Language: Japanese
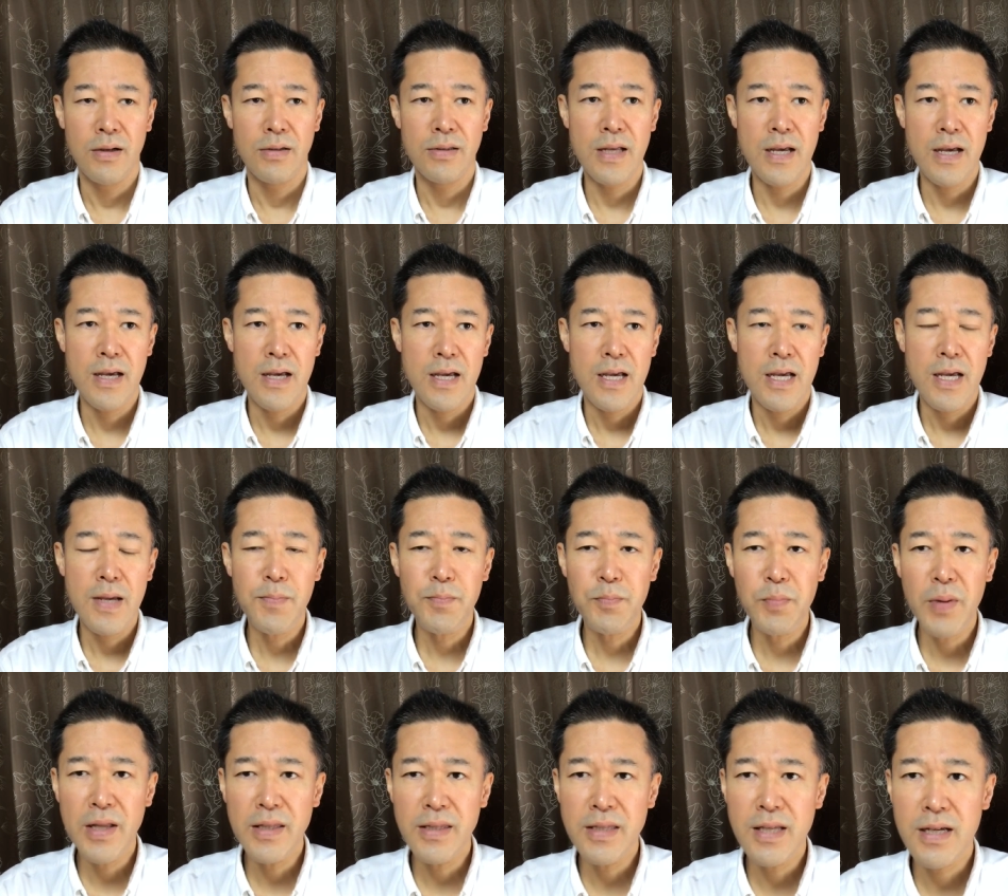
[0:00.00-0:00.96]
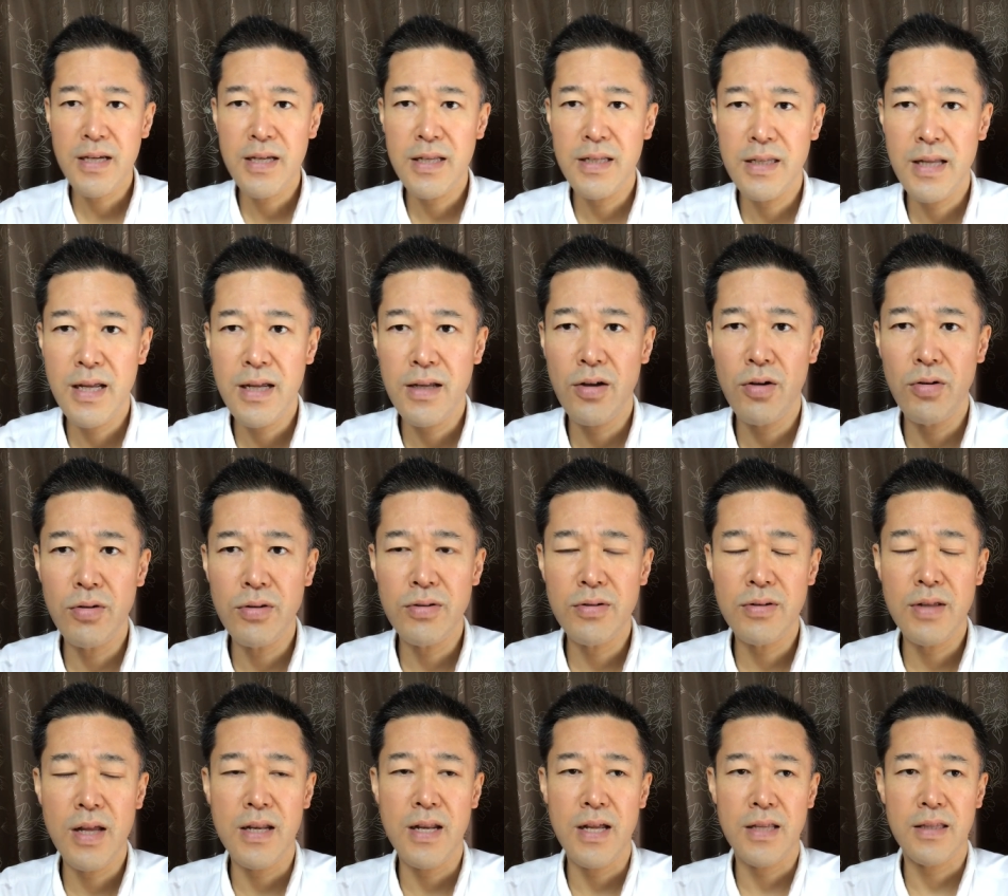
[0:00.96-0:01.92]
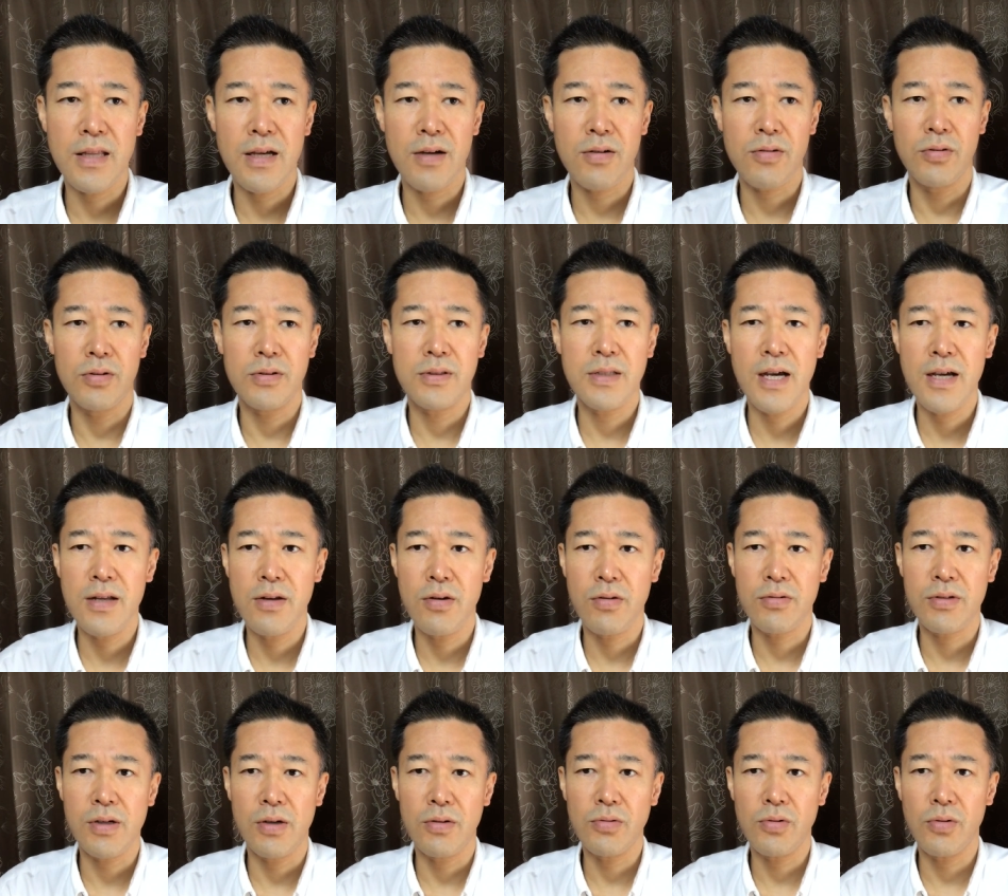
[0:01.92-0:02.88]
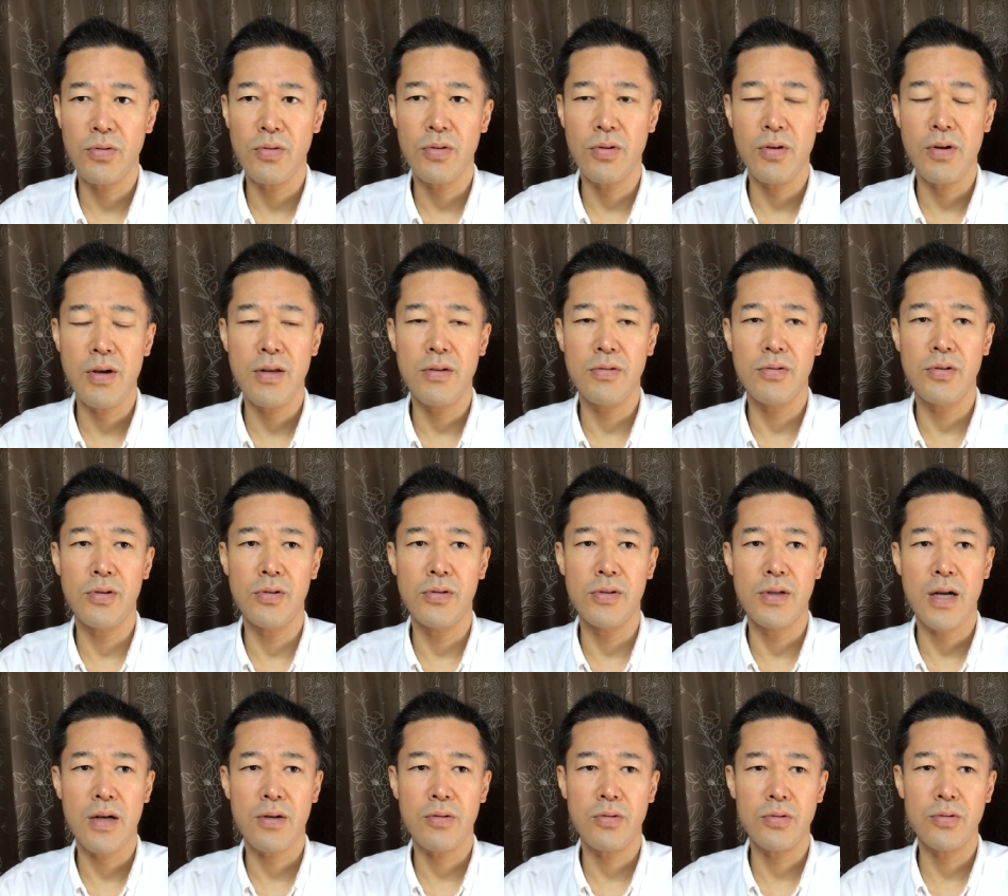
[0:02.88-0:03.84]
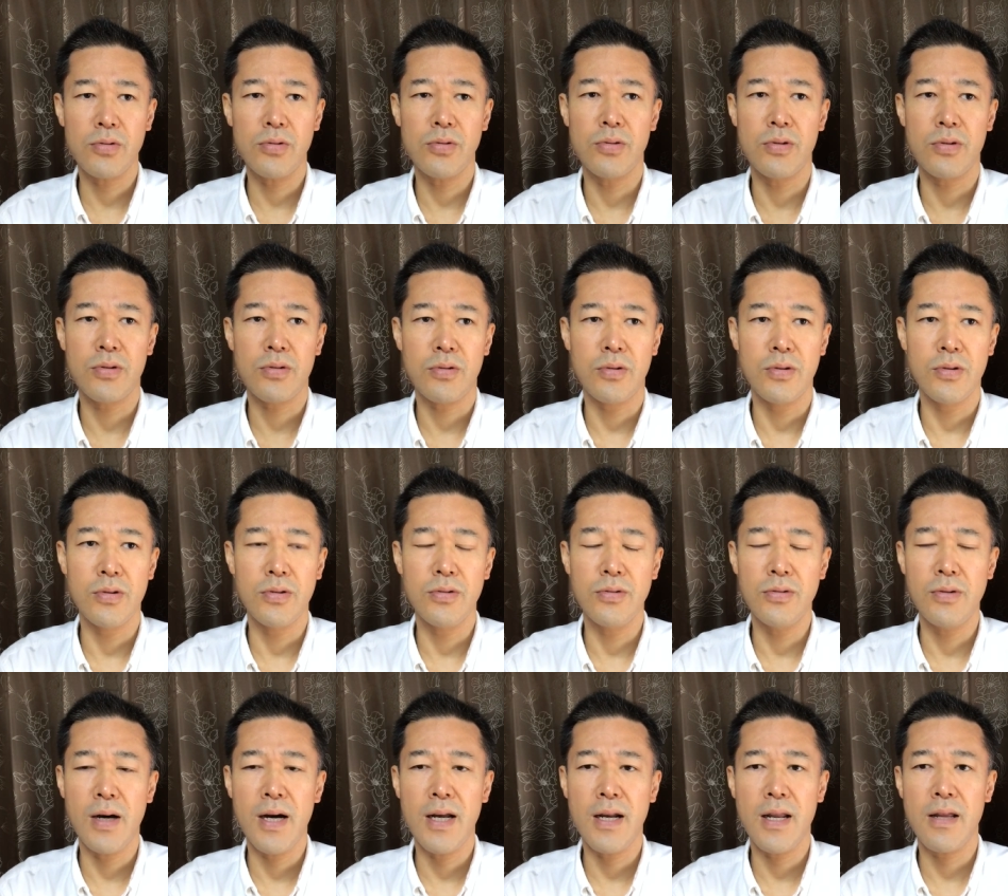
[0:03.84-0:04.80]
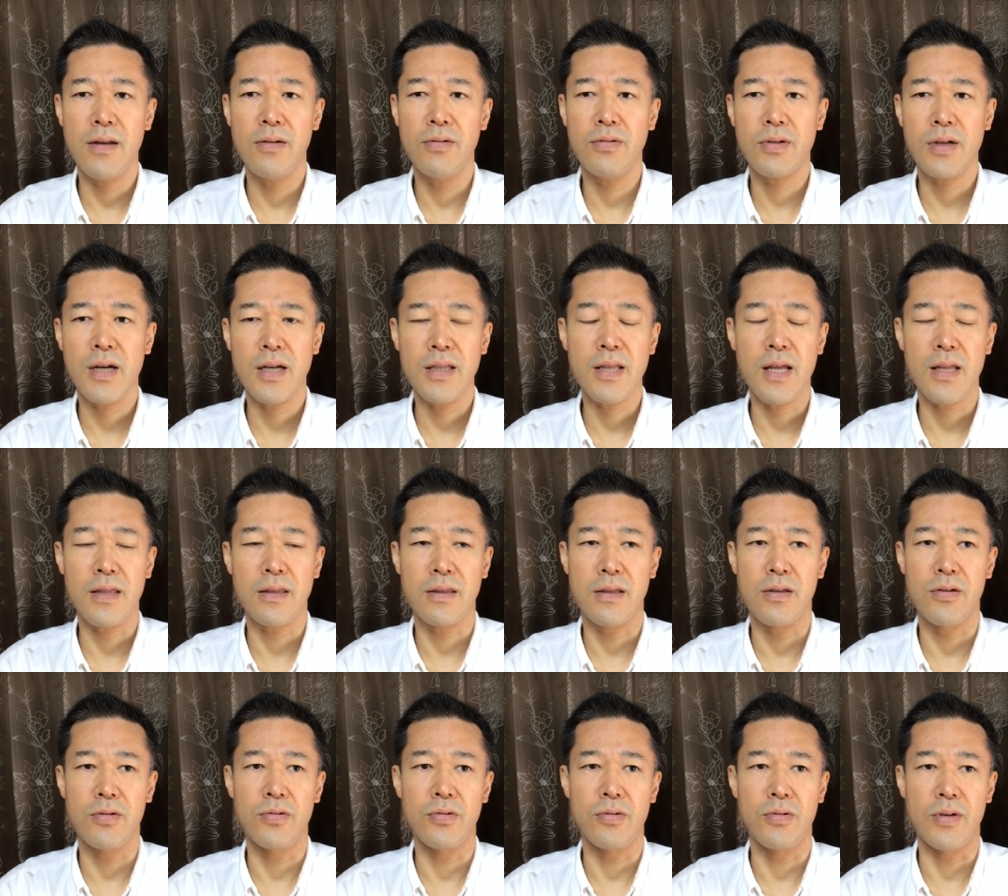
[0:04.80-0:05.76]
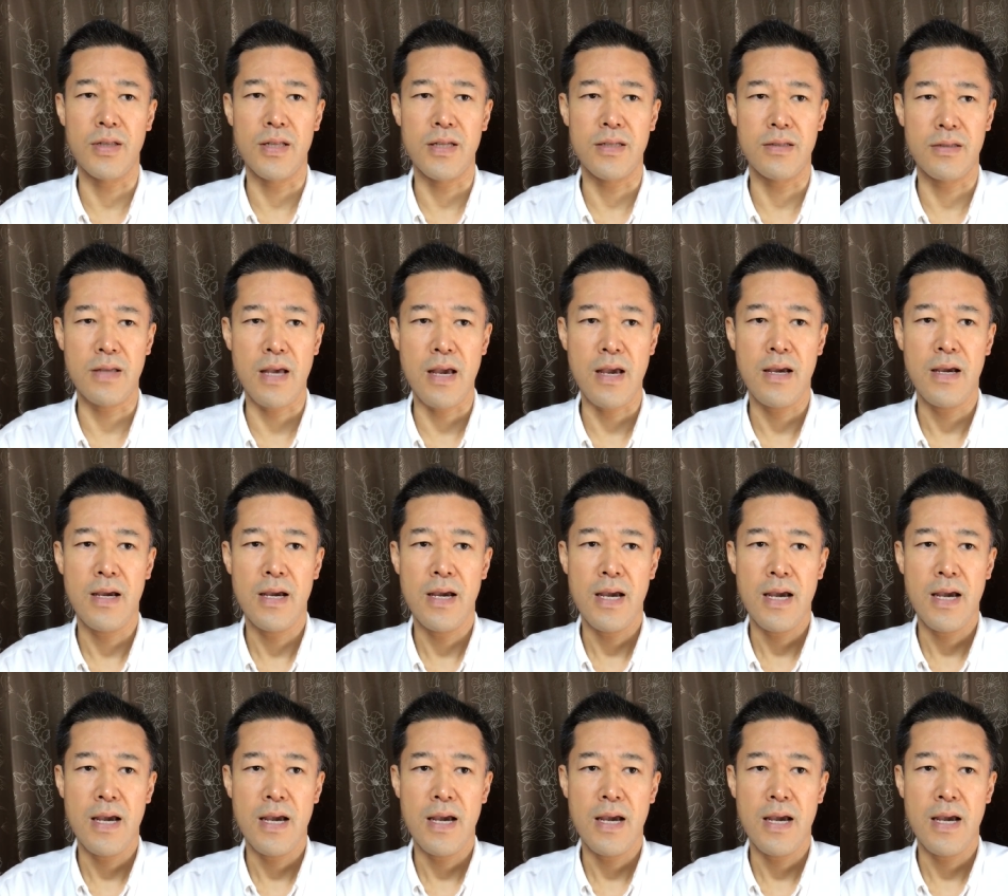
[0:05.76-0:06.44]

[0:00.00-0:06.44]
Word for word: で一般的にね40代になったらこう体力が衰えるようなことをこう言われる方っていうのはですね、